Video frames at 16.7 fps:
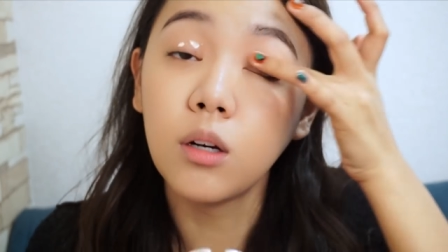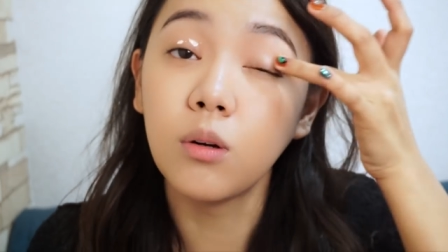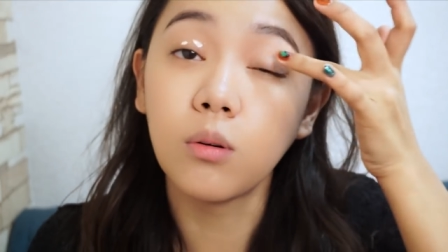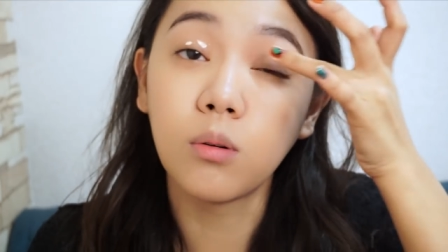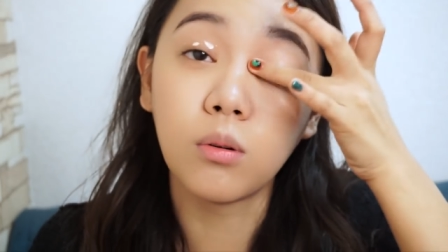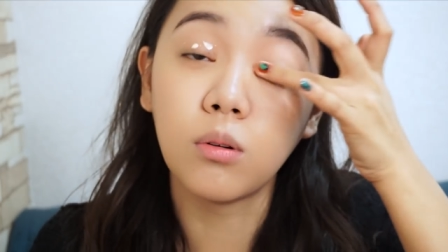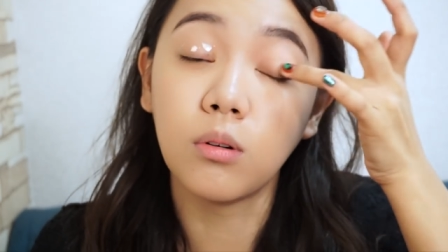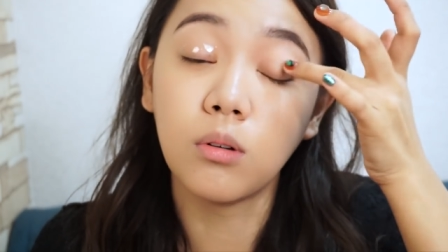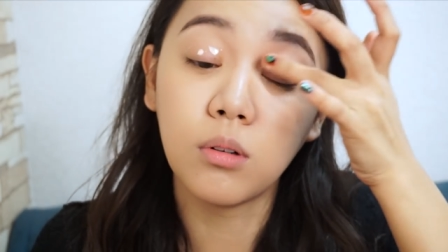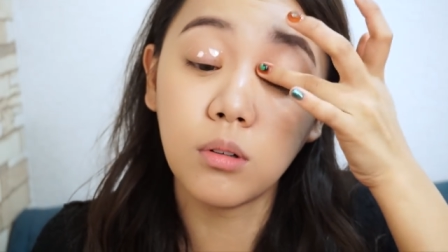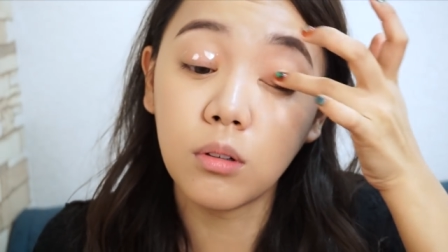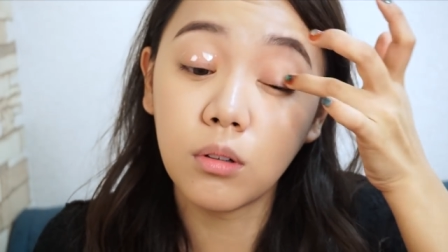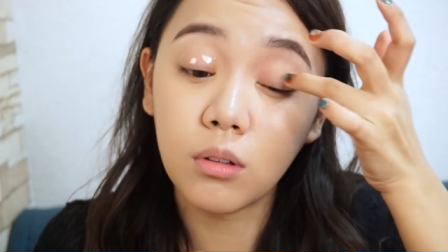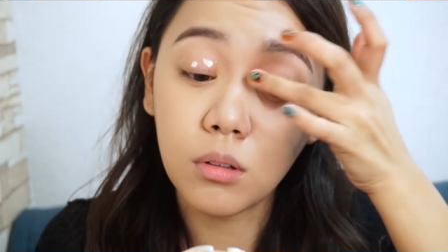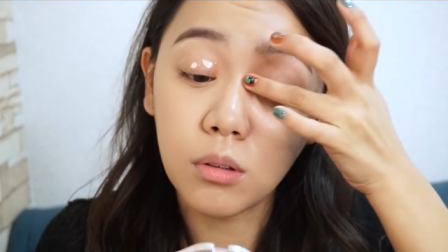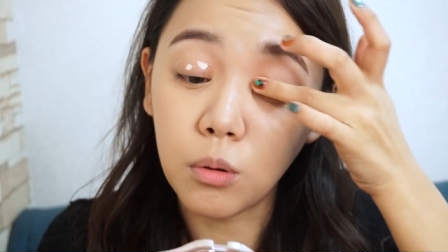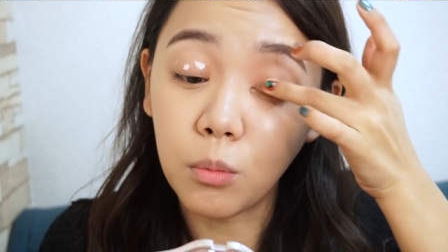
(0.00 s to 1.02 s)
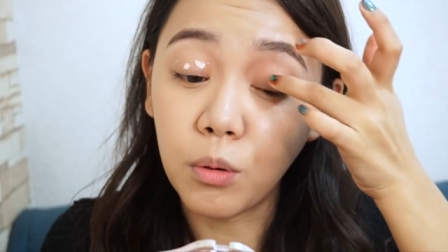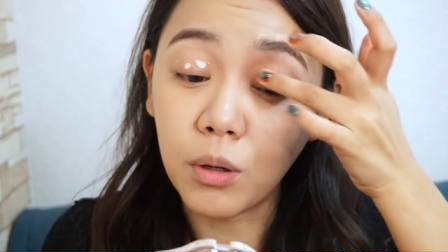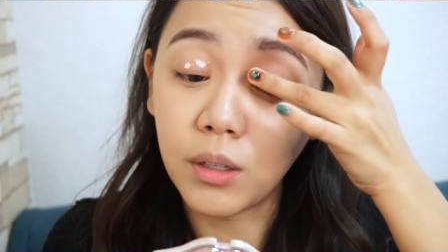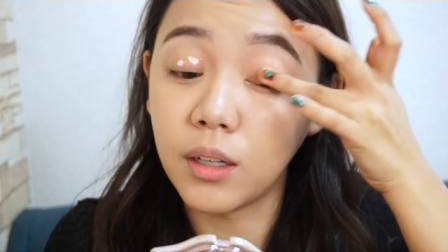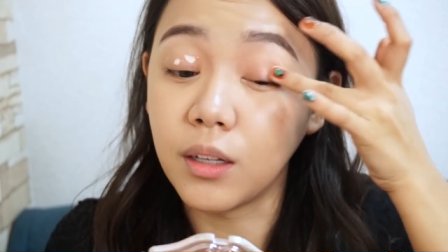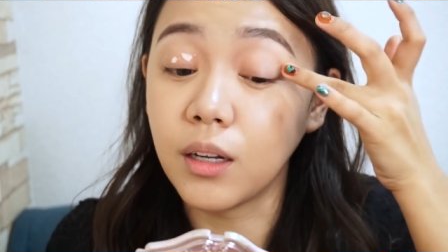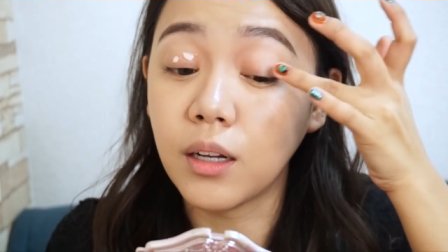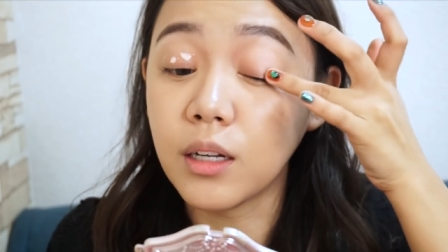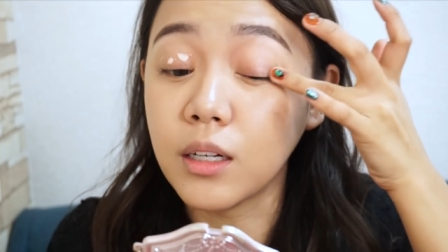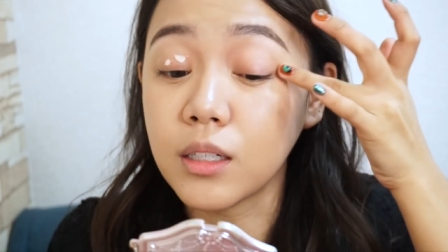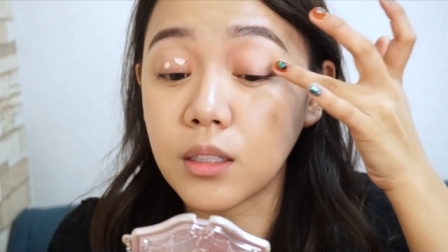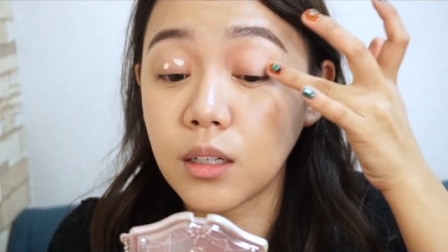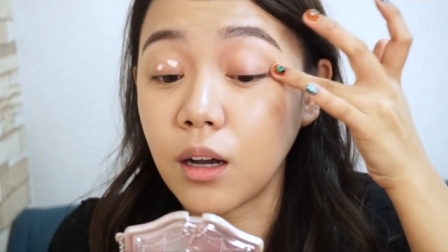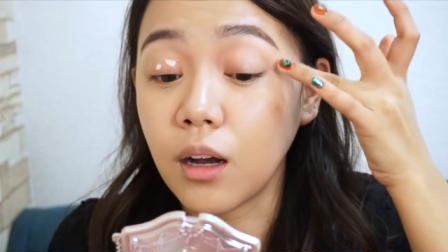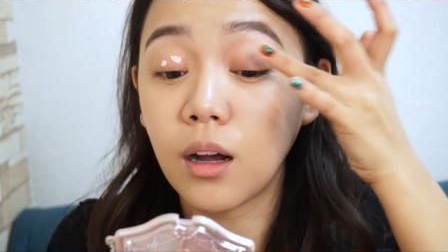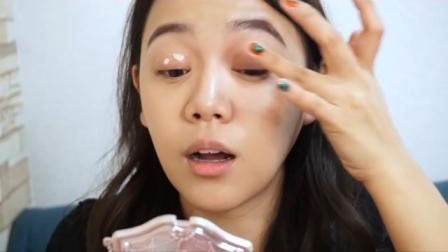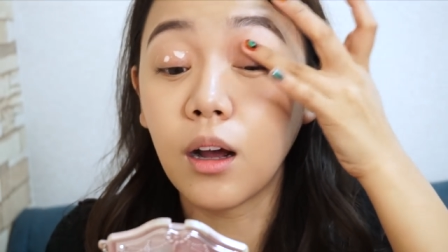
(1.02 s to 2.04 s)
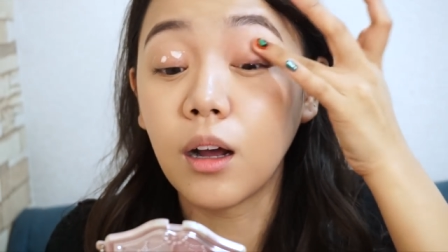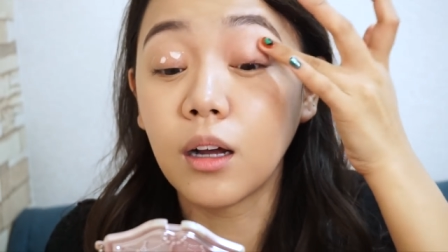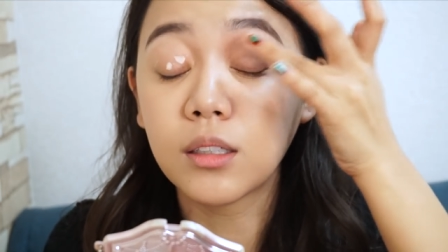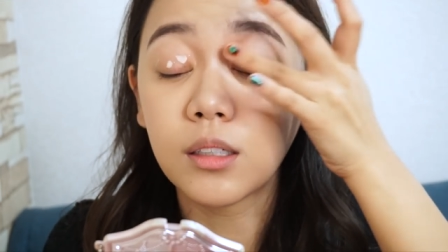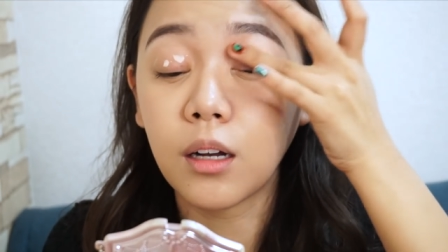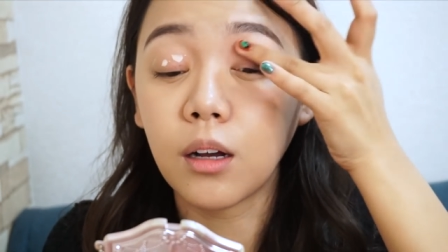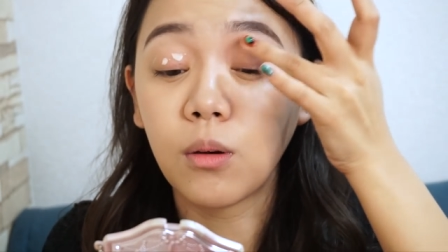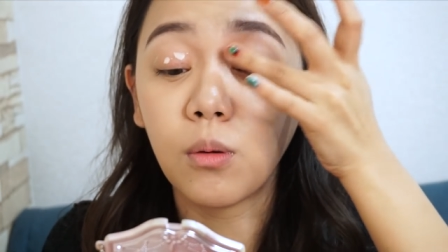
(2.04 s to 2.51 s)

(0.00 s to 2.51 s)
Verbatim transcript: よく覚えてないですが朝